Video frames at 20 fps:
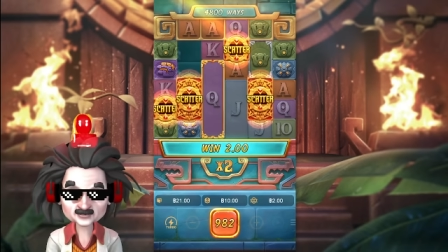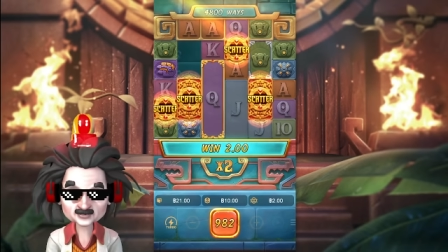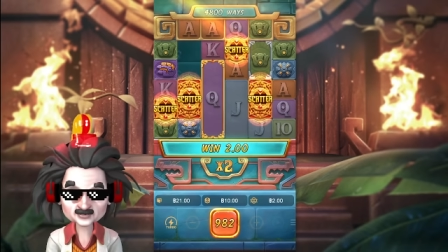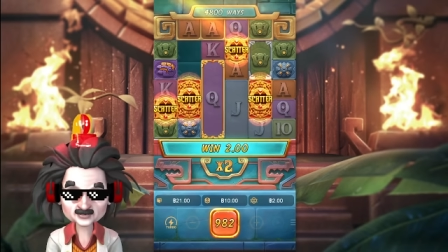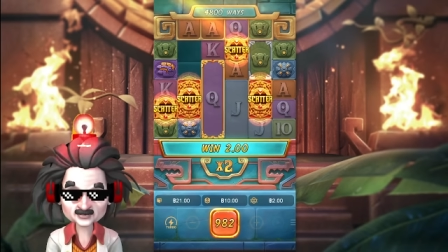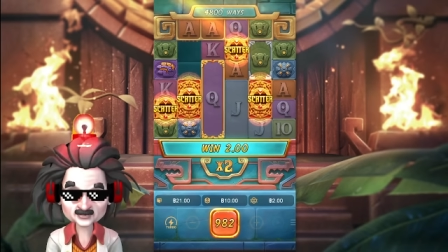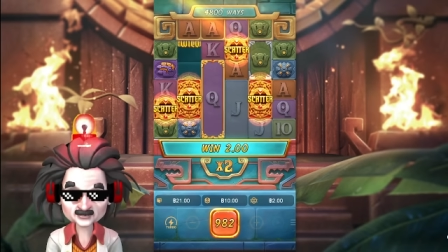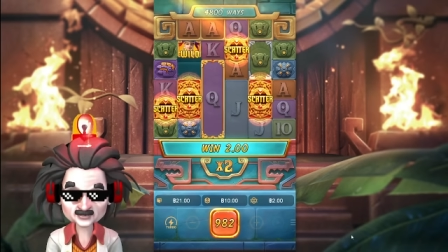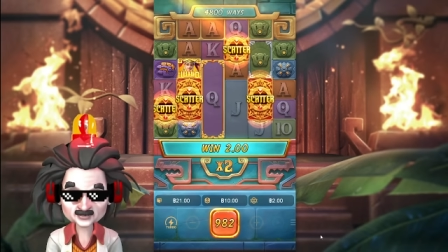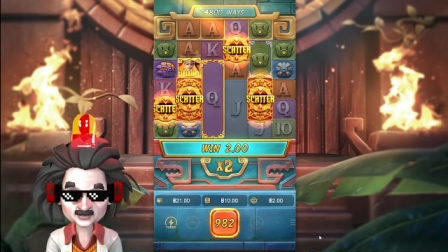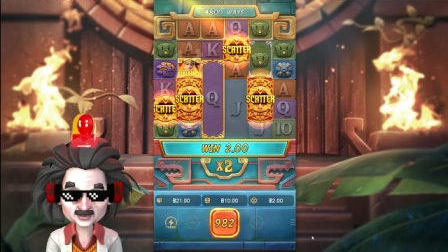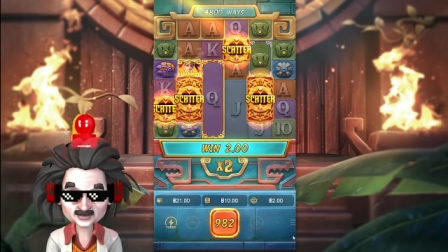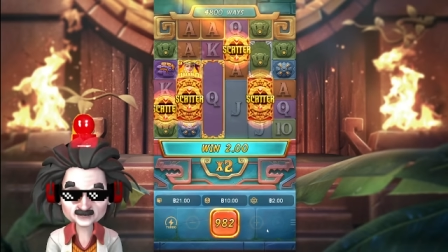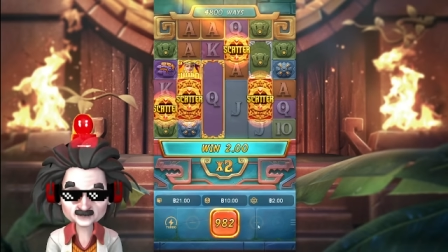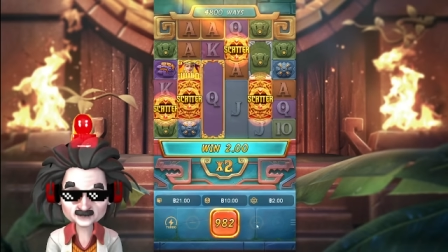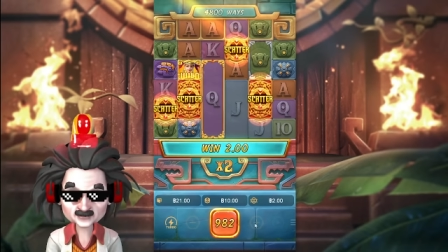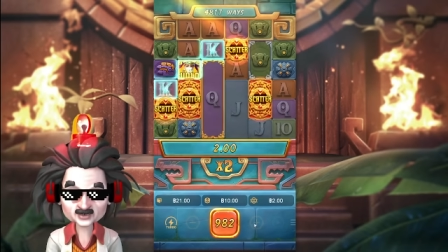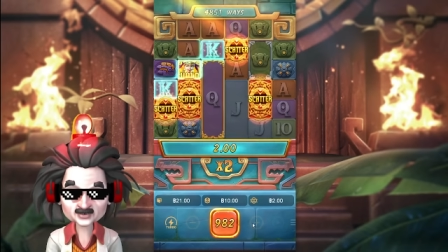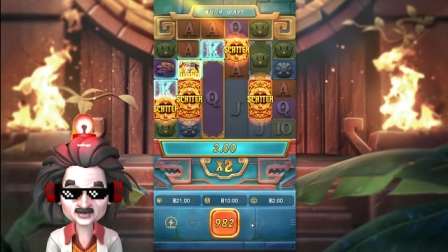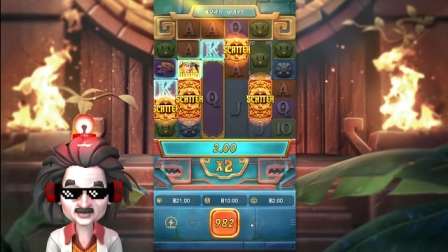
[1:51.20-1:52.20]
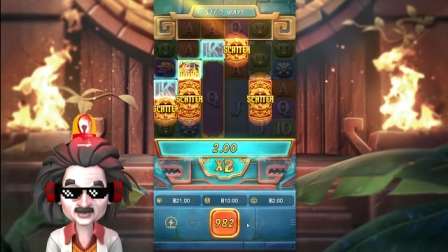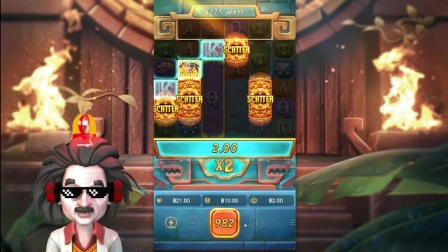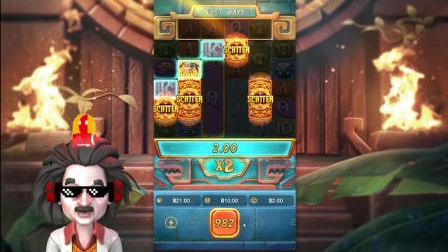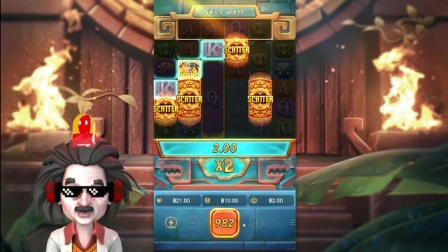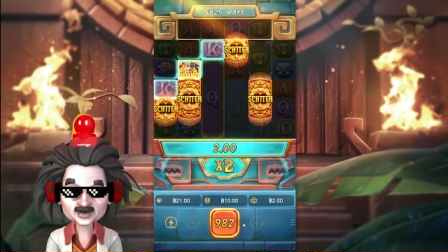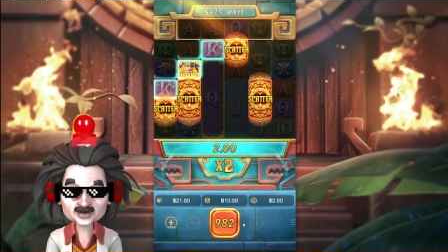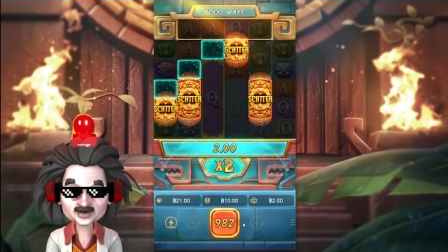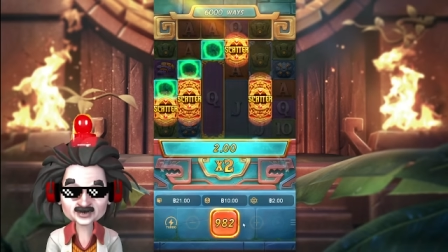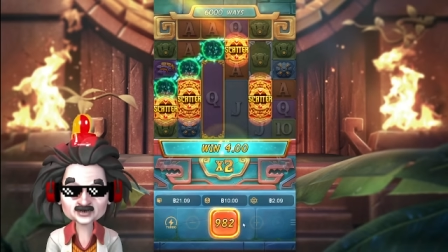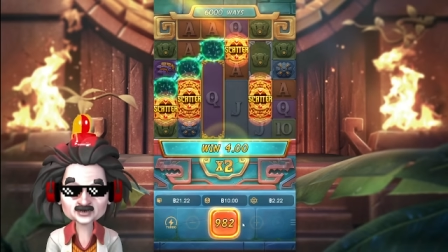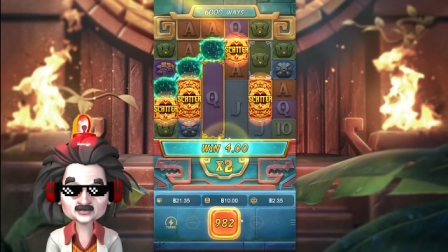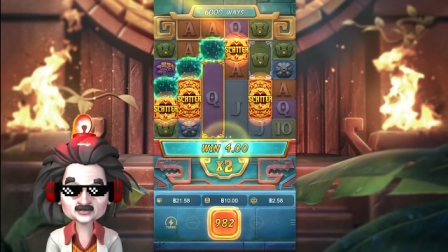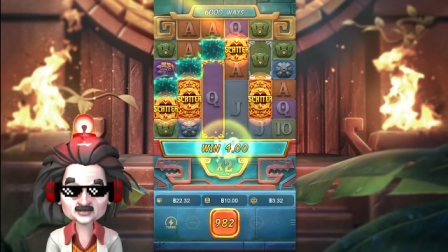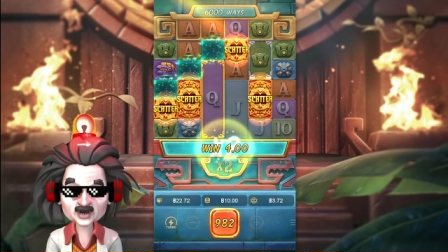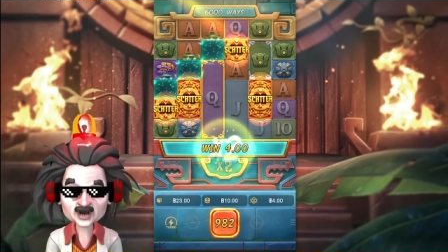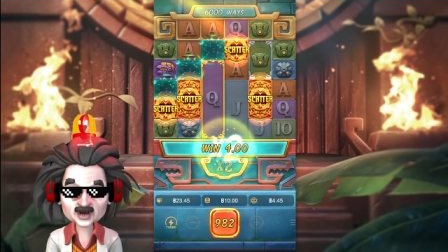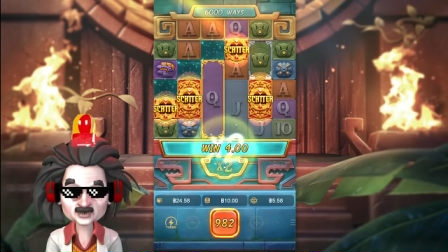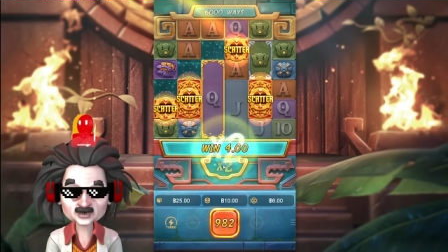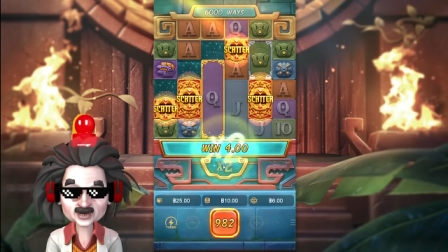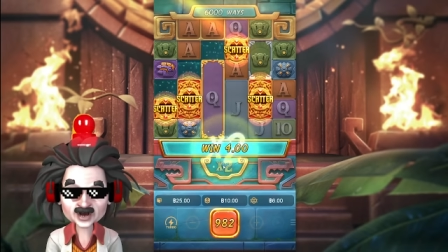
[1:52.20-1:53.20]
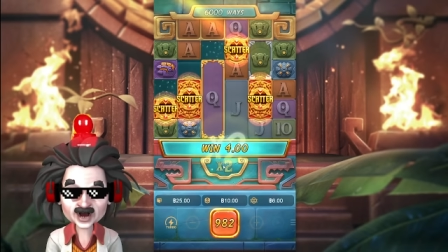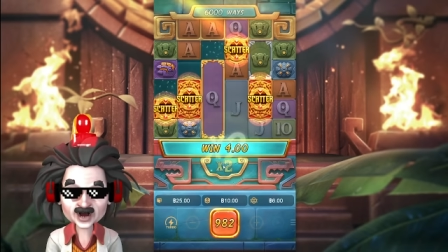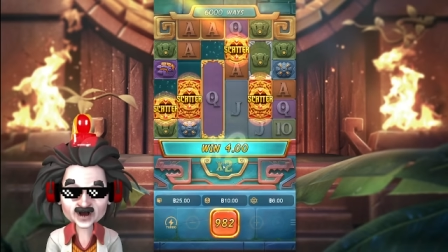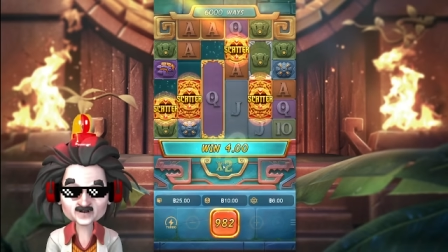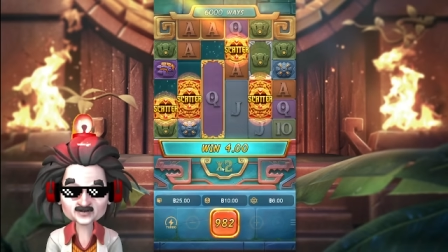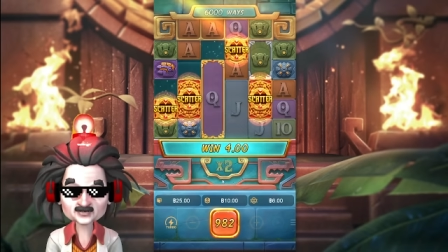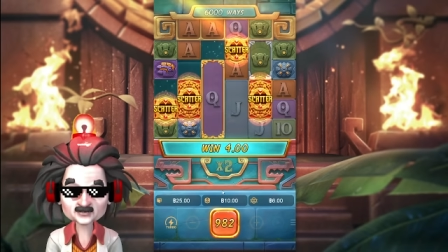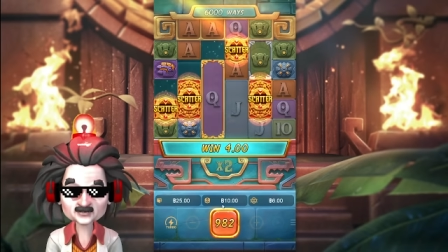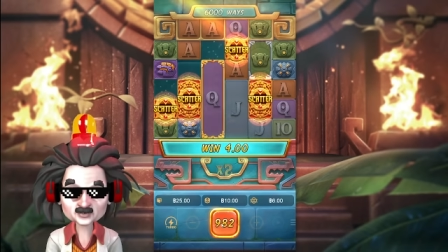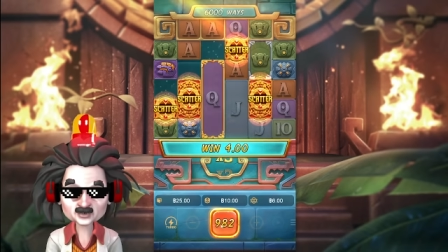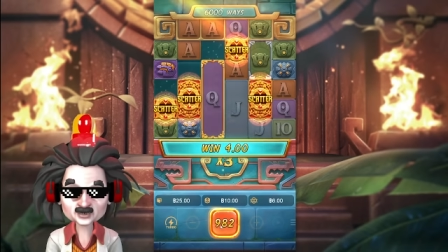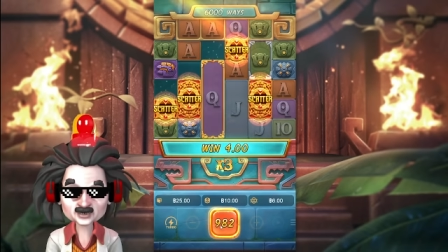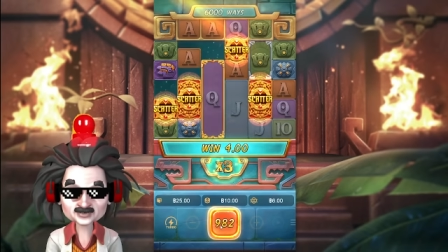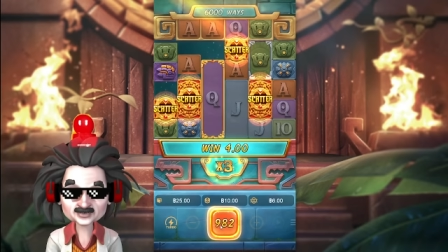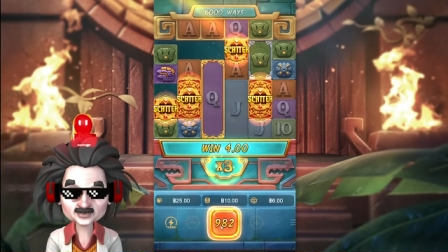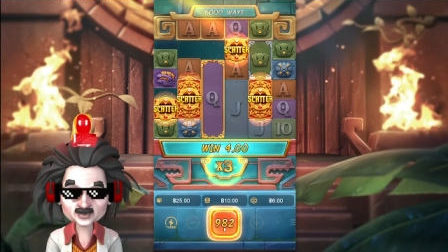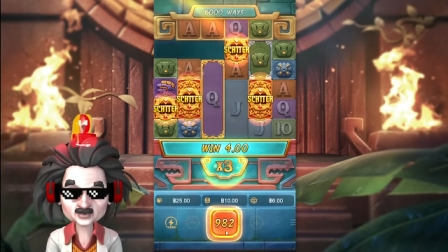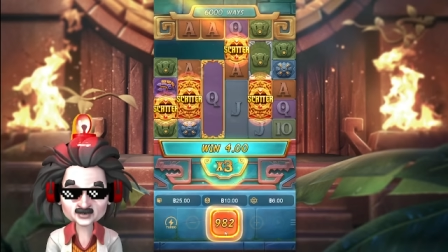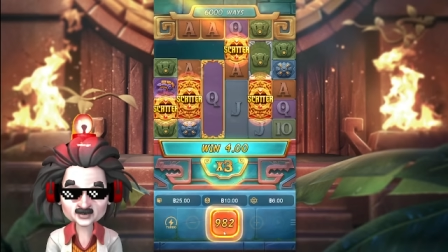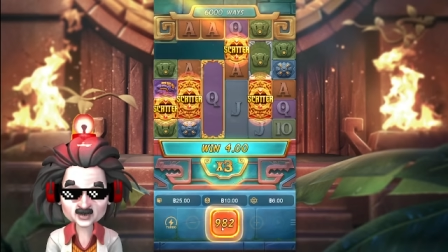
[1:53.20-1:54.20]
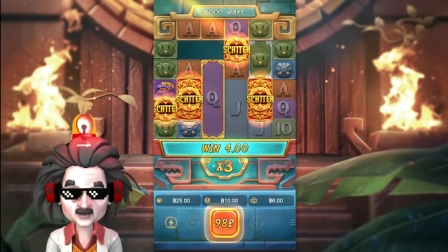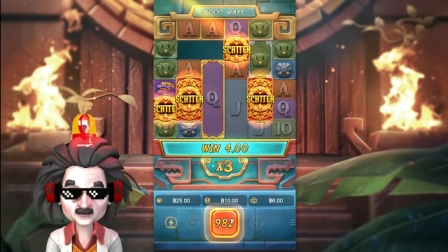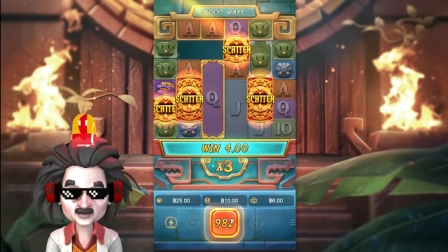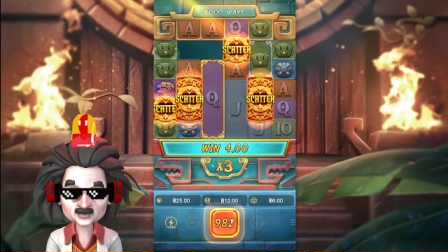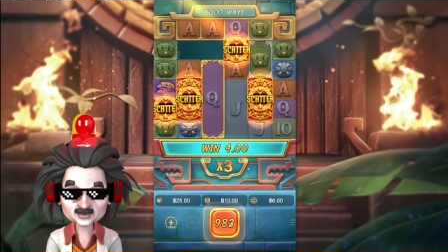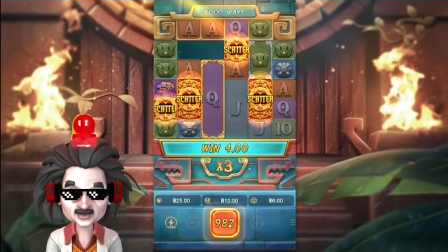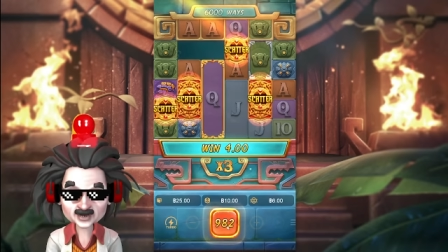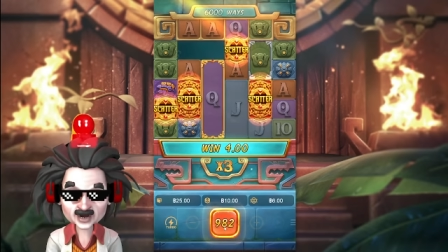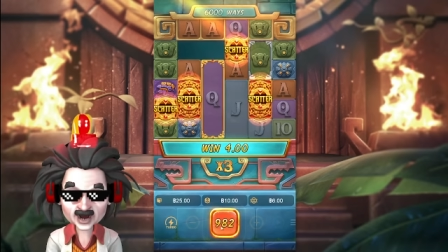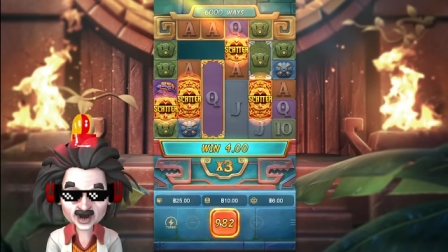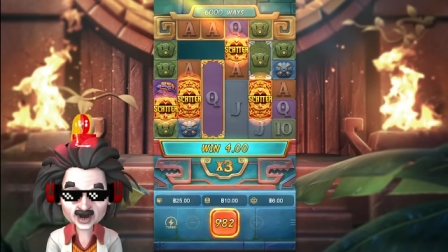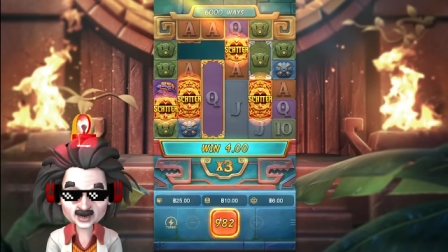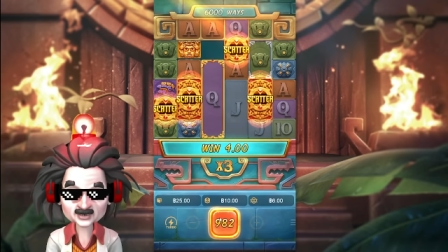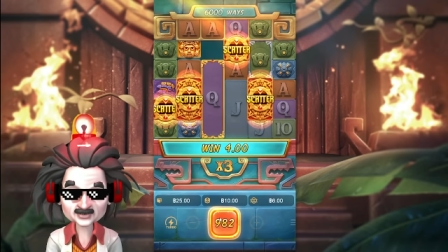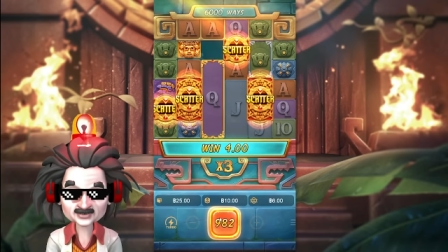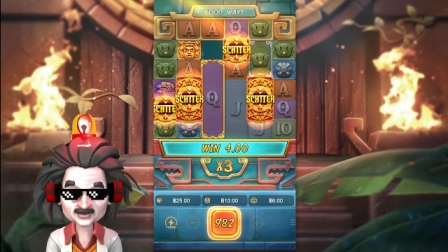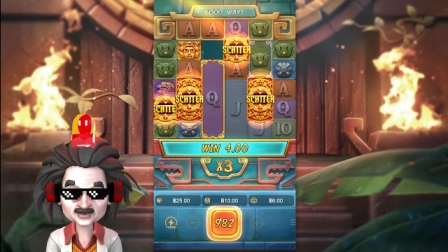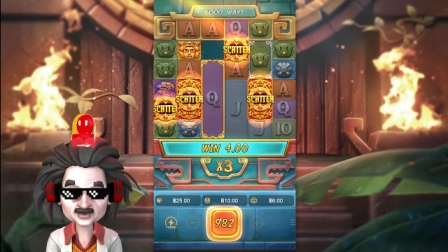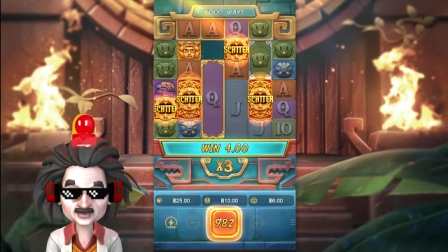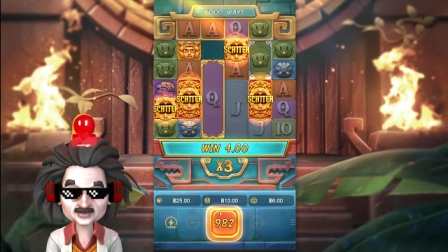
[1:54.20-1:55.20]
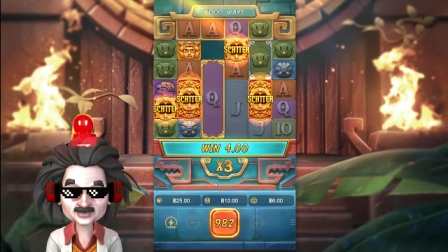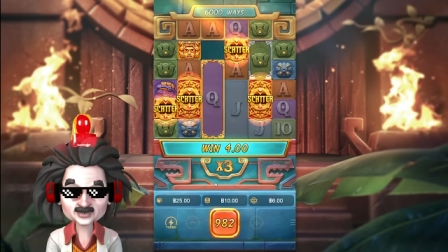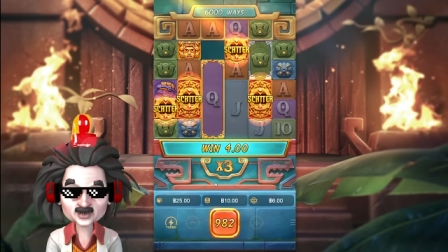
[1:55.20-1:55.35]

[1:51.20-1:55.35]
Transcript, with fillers: 18 หมุนน่ะ ไม่จ่ายสักหมุนเดียวแล้วมาจ่ายทีนึง